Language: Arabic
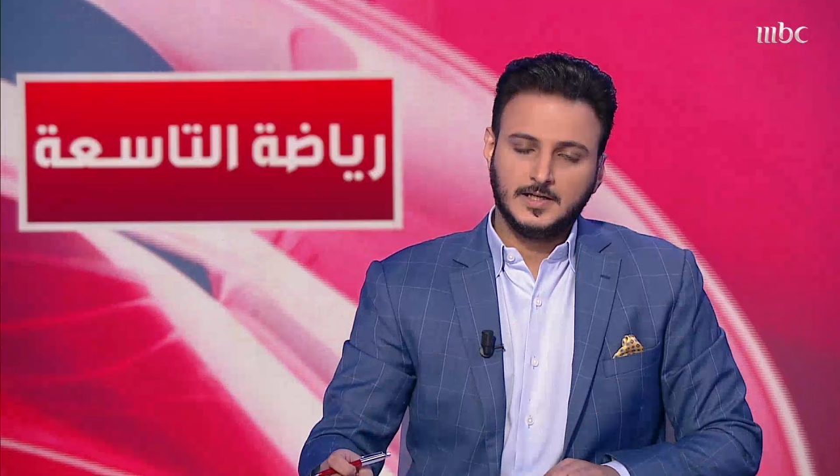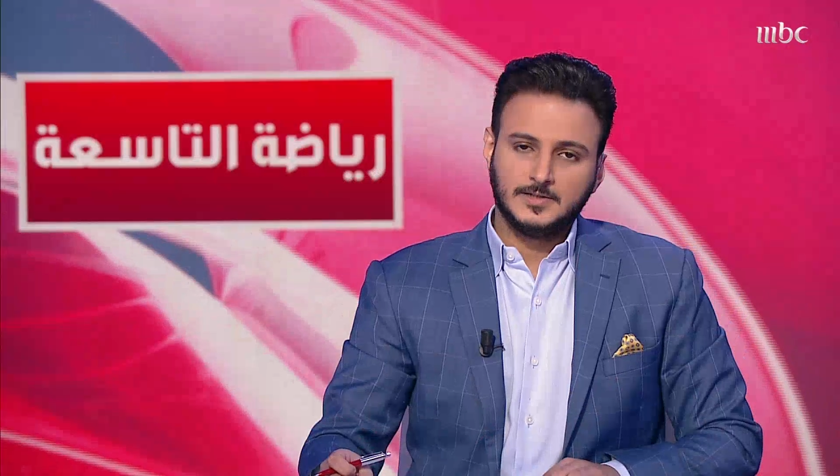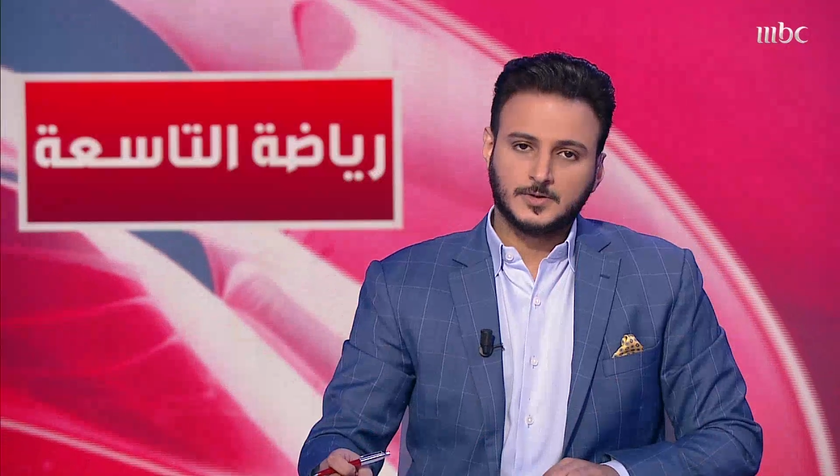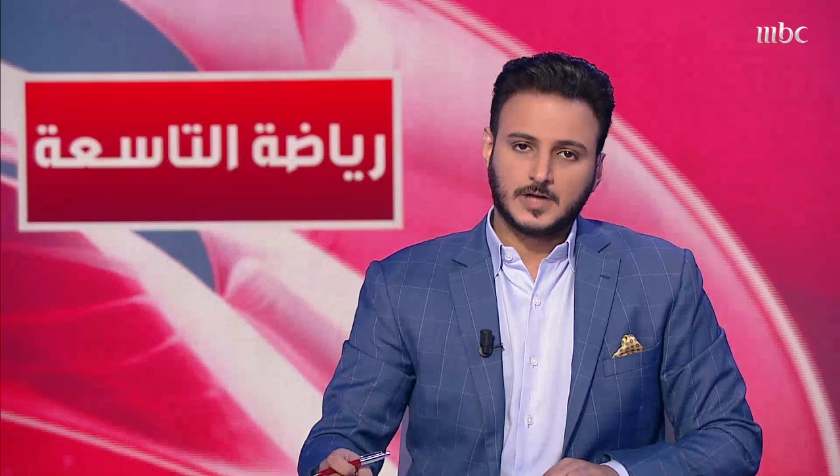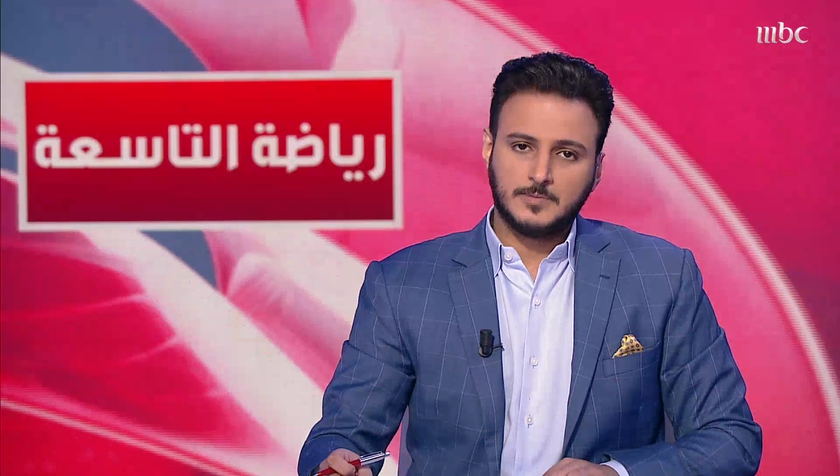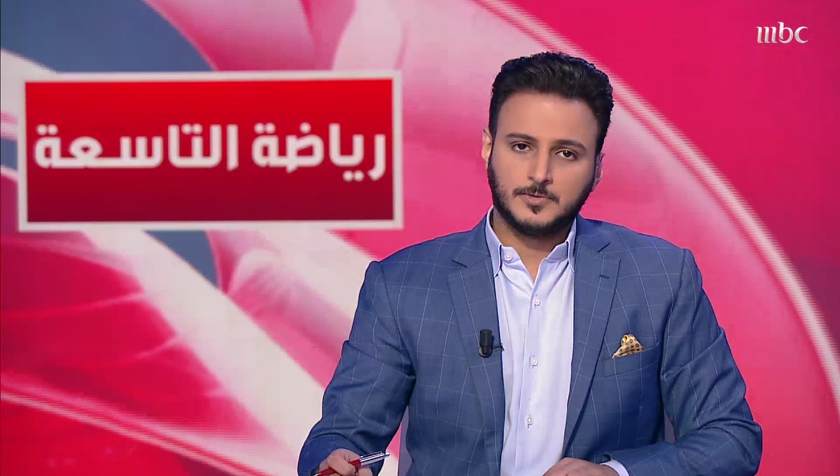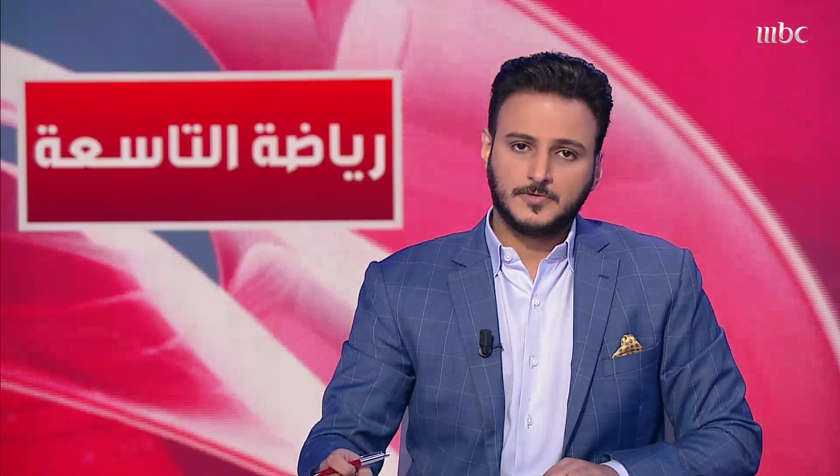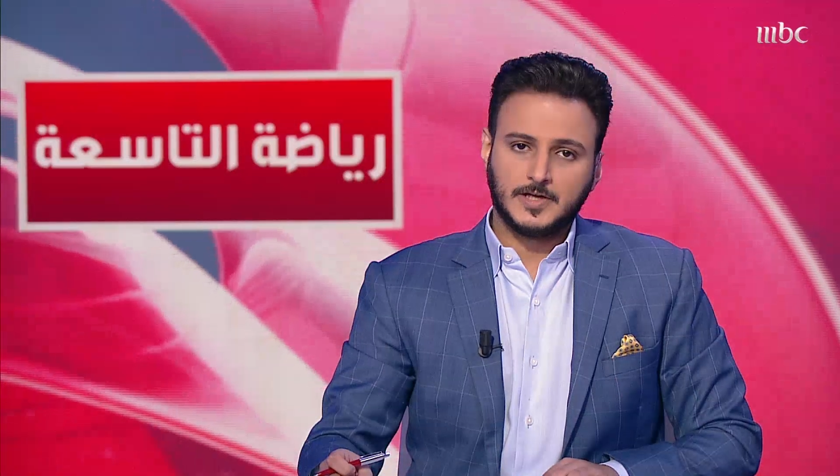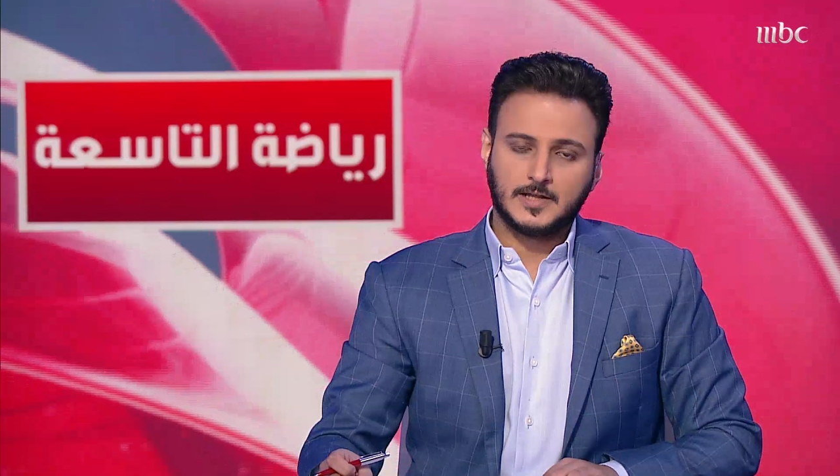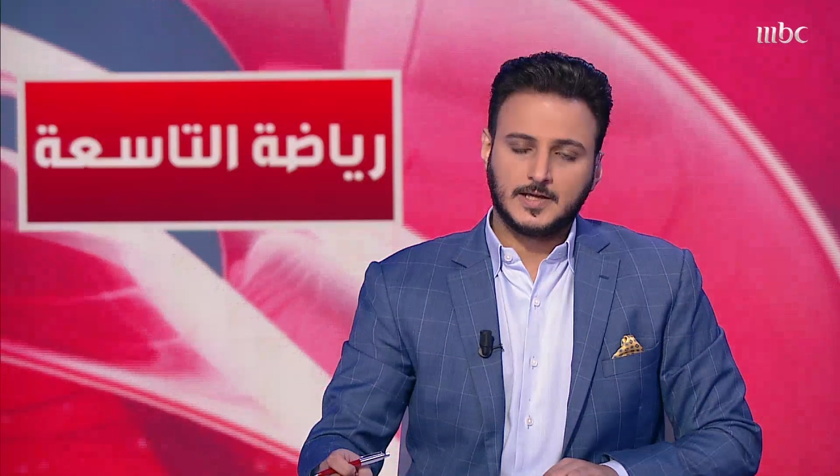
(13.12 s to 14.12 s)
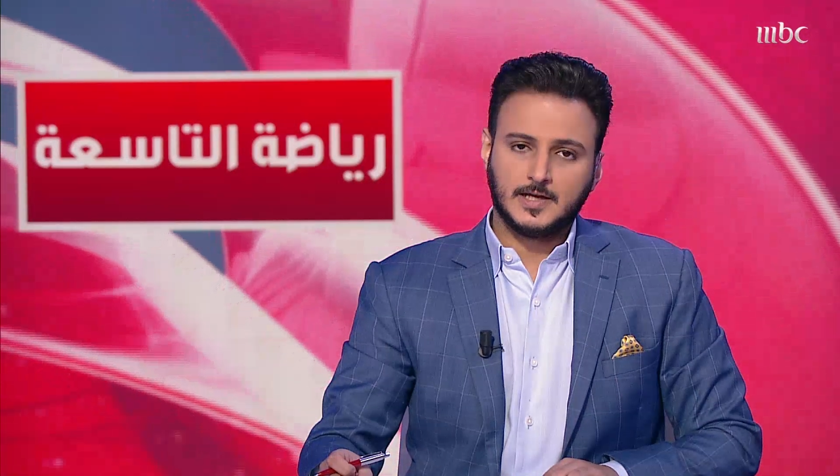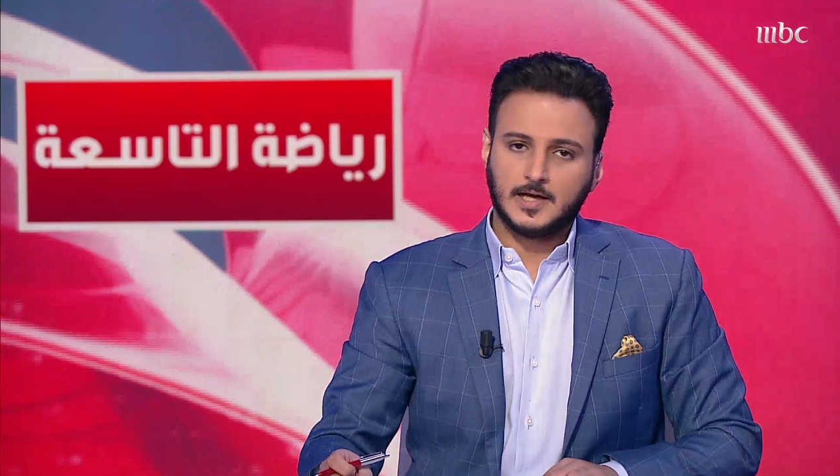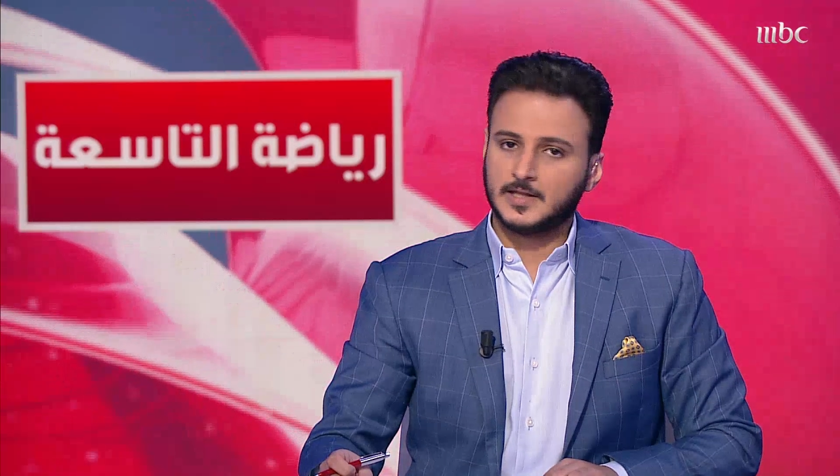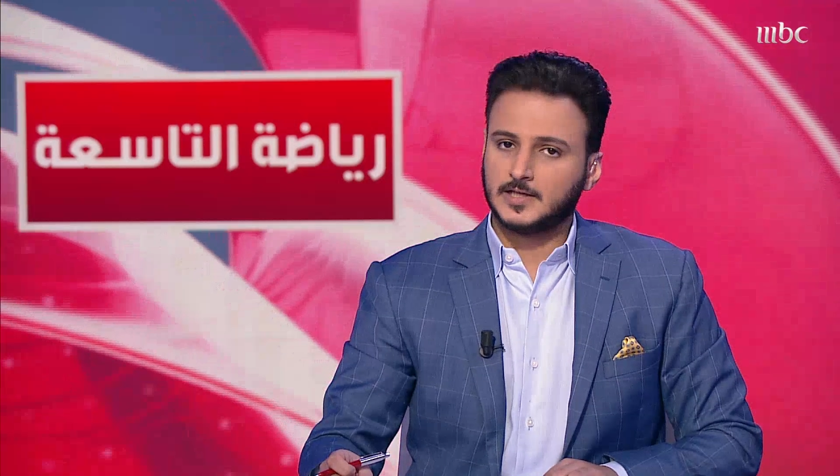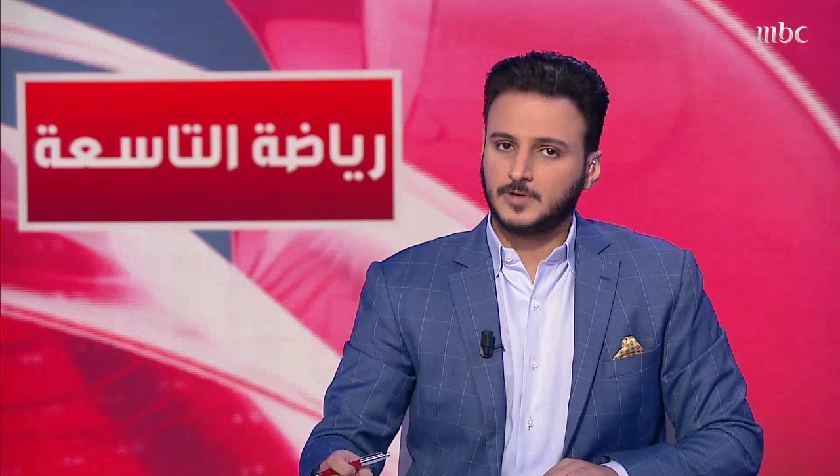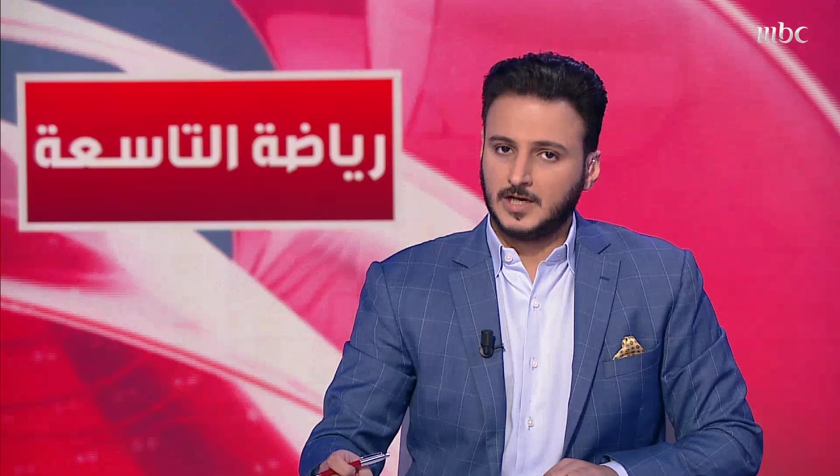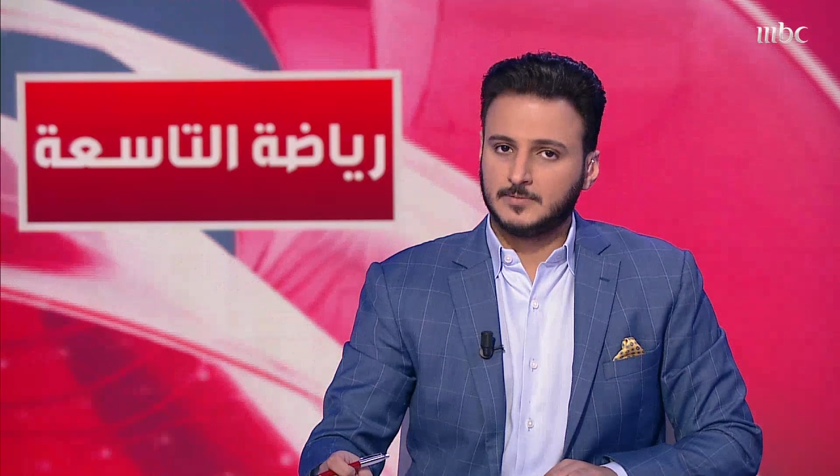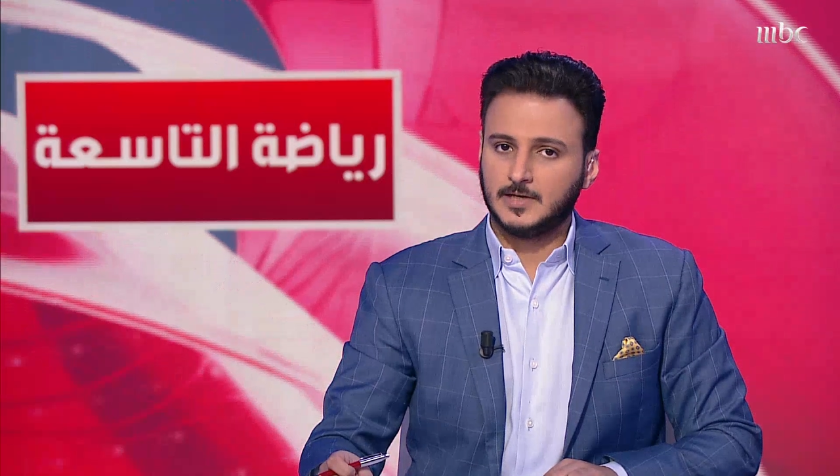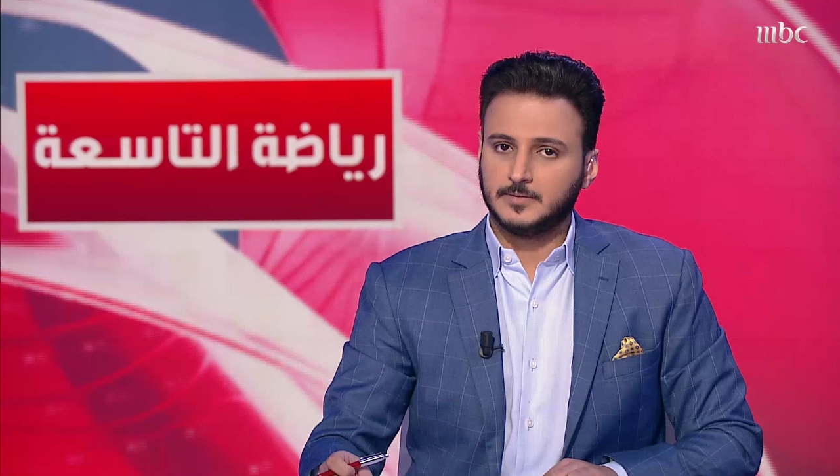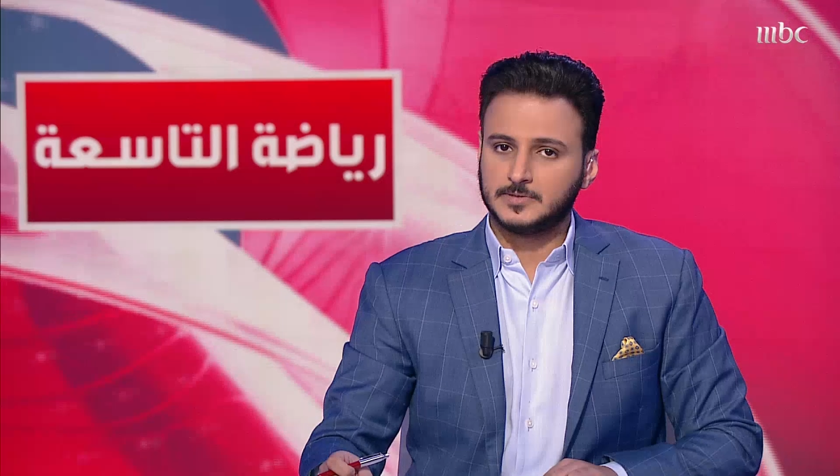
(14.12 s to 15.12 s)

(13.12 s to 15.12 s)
تقام في هذه اللحظات وعلى ملعب